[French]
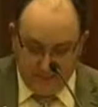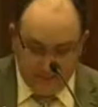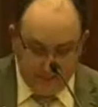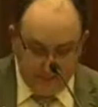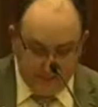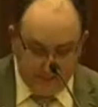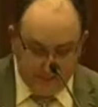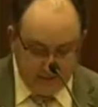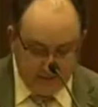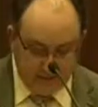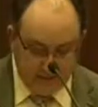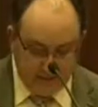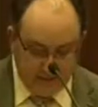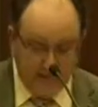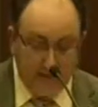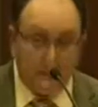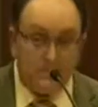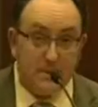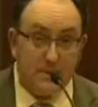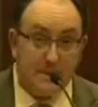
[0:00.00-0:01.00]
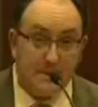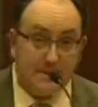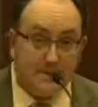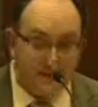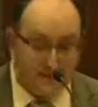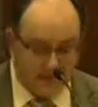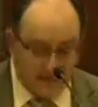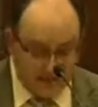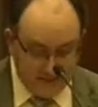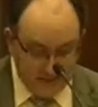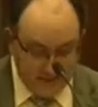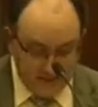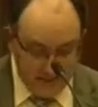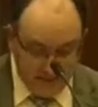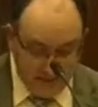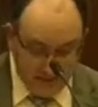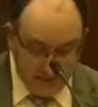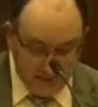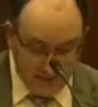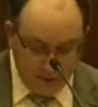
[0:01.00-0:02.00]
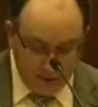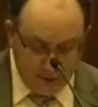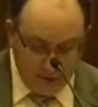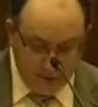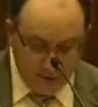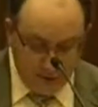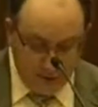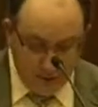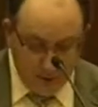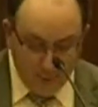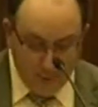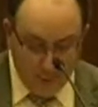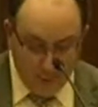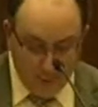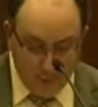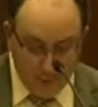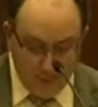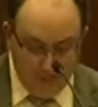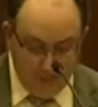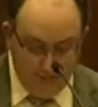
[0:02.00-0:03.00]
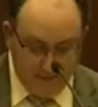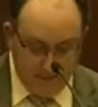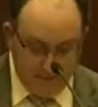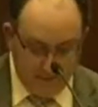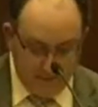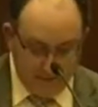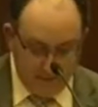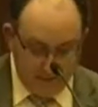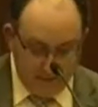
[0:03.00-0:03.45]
revendiquer la business des archives que pour nous-mêmes.